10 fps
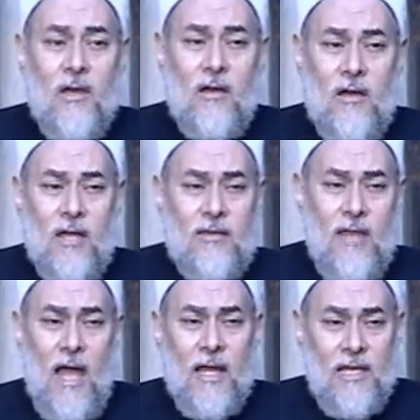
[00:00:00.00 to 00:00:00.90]
قد
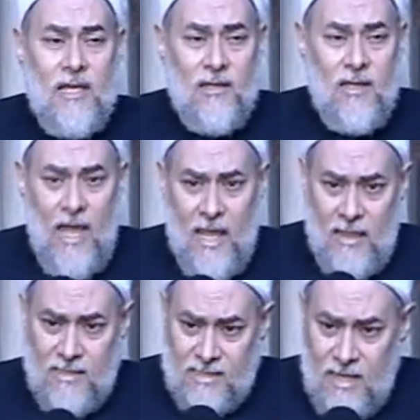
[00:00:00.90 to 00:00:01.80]
تعني
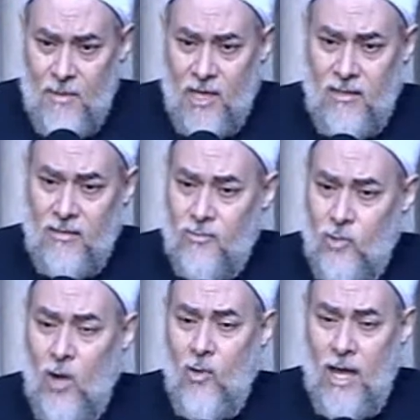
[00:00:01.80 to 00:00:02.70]
هذا الزمن
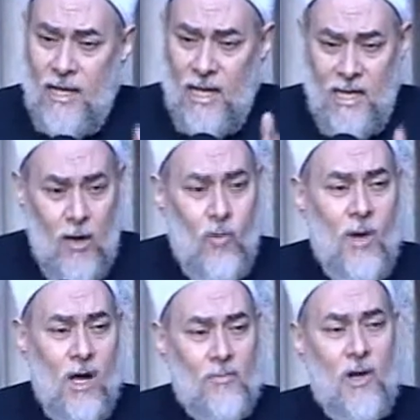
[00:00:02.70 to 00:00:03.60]
وهو أن اليوم
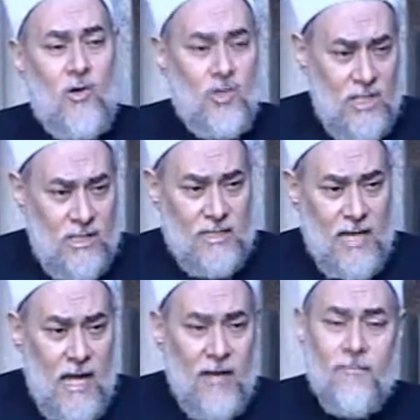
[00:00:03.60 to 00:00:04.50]
24
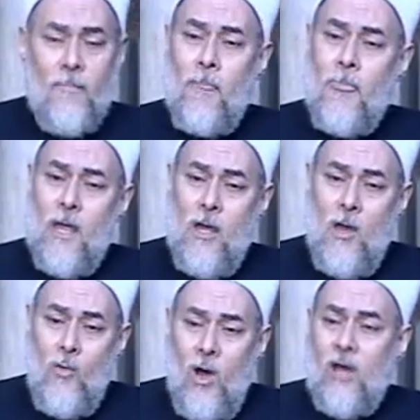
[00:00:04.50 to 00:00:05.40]
ساعة
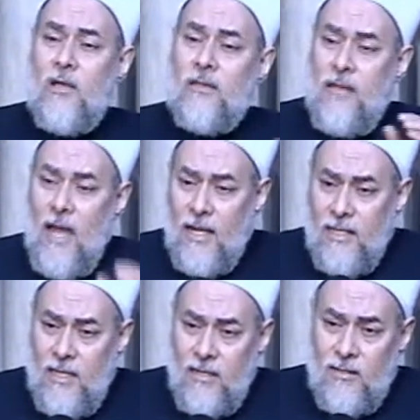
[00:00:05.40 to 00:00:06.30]
وقد
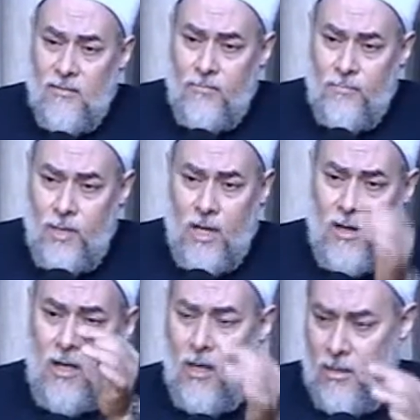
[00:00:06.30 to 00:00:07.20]
تعني
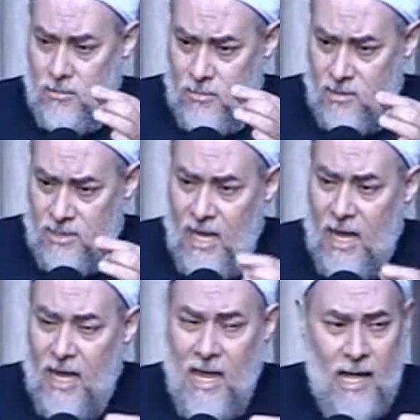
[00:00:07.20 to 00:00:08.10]
برهة
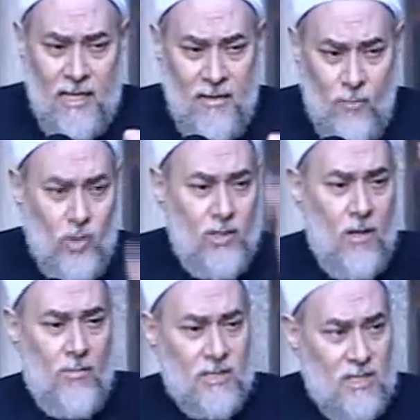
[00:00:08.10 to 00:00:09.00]
ساعة يعني
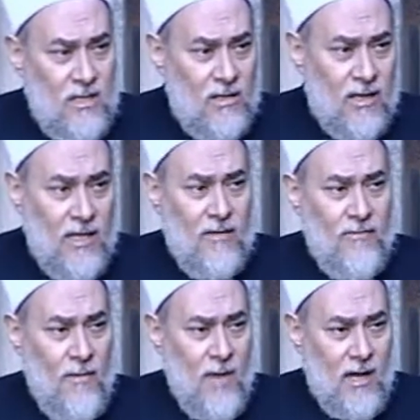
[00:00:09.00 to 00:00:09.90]
مدة بسيطة كده
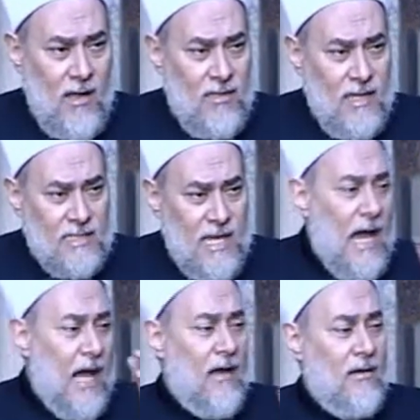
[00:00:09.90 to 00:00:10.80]
فمكث
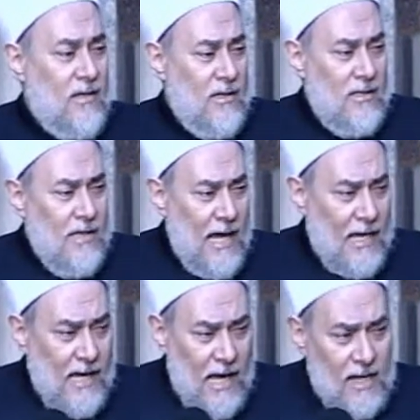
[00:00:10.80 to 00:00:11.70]
ساعة
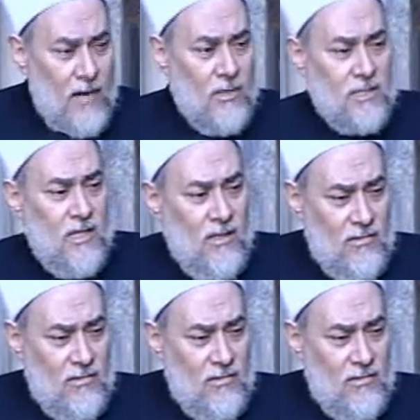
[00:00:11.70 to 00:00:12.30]
يعني حاجة بسيطة